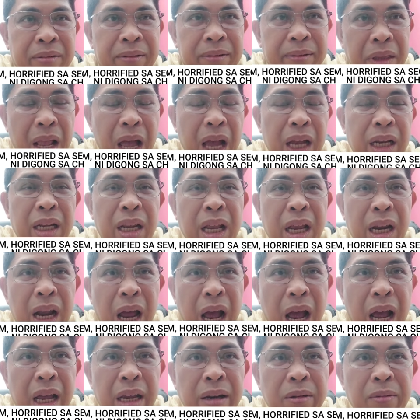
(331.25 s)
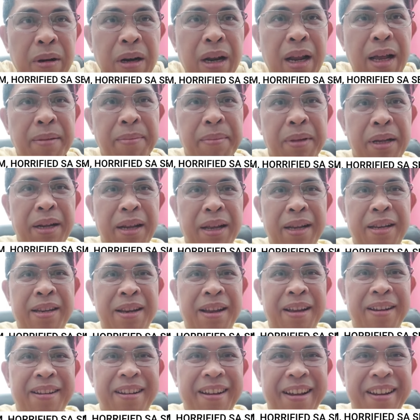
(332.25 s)
Nag-deny, wala man na
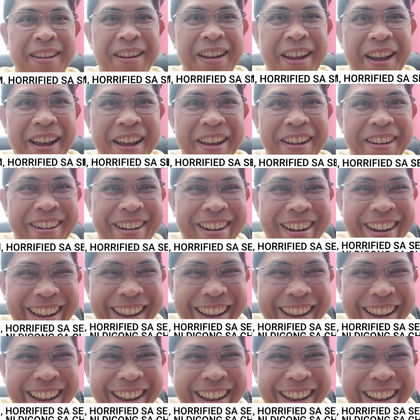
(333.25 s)
ganyan.